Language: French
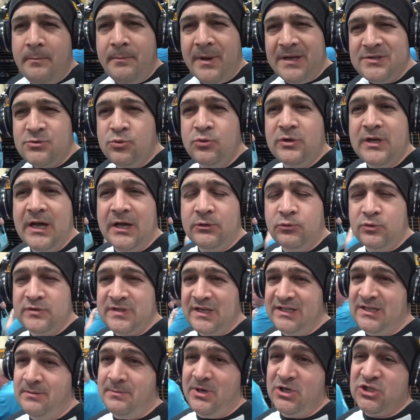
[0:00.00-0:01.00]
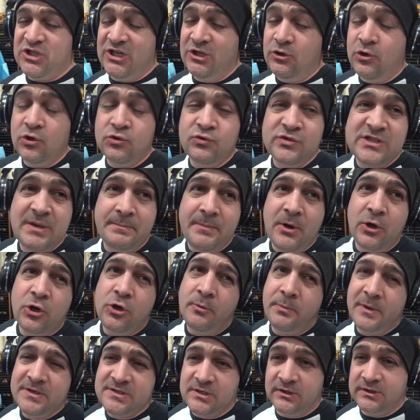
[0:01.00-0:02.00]
bazooka, tout ça, des machines que je vous ai pas
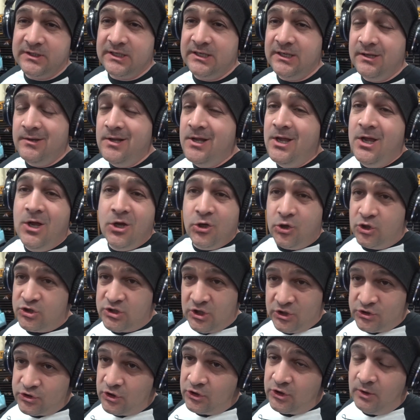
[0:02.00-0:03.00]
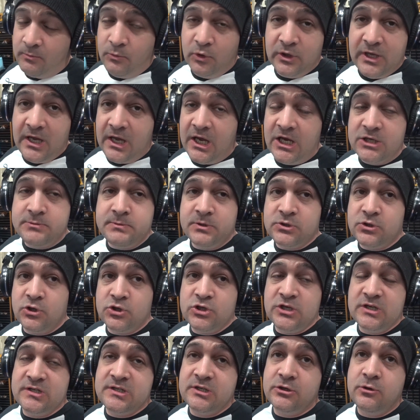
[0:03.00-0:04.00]
encore présentées, que j'ai en stock dans mon garage parce que
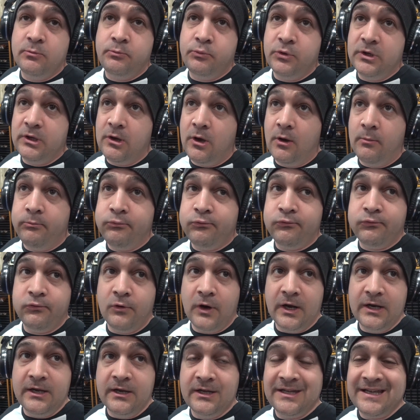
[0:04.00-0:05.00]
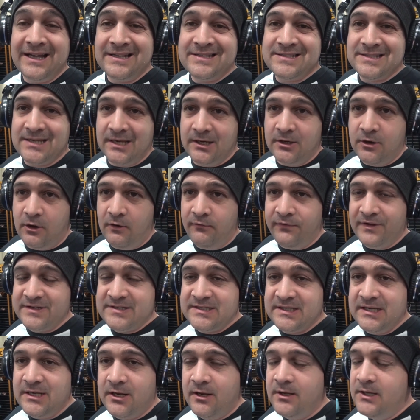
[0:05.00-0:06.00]
je les ai depuis euh, 4-5 ans
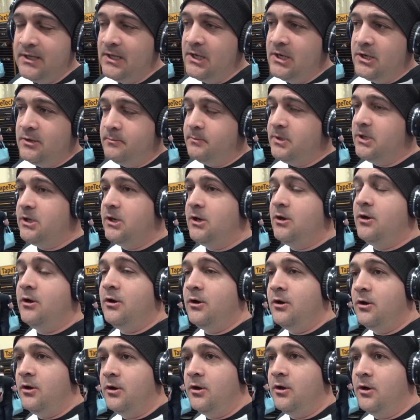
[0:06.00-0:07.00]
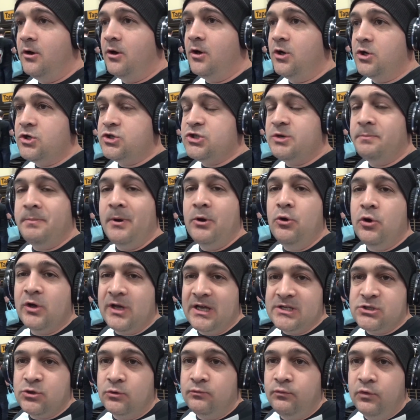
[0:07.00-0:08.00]
facile, mais euh, j'ai pas eu
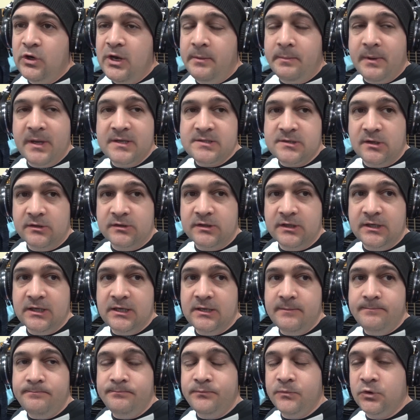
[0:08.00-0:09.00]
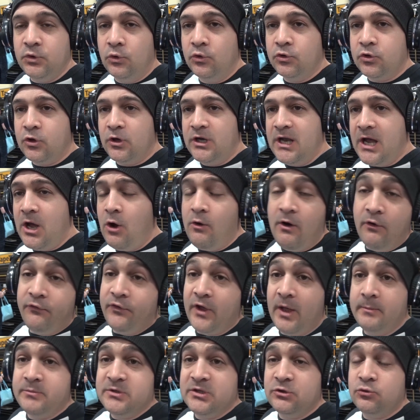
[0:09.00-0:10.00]
l'occasion de vous les présenter. Donc euh, là, on va
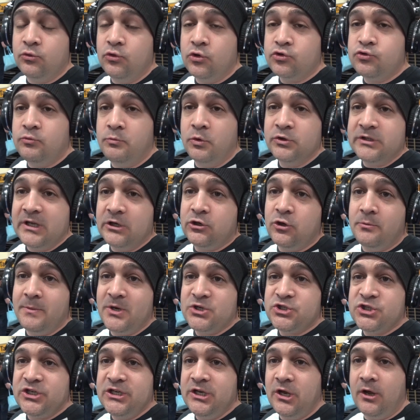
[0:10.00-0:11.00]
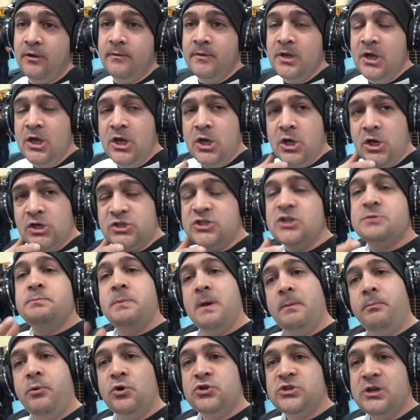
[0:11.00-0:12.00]
faire un petit tour, je vous montre quelques machines et
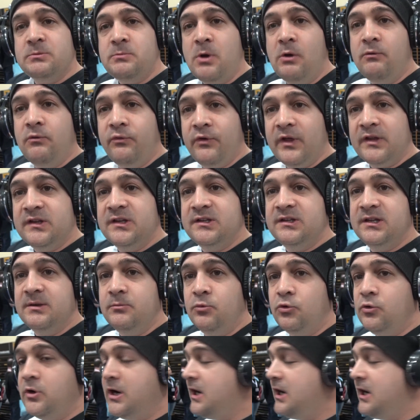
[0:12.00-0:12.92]
j'espère prochainement vous faire des démos.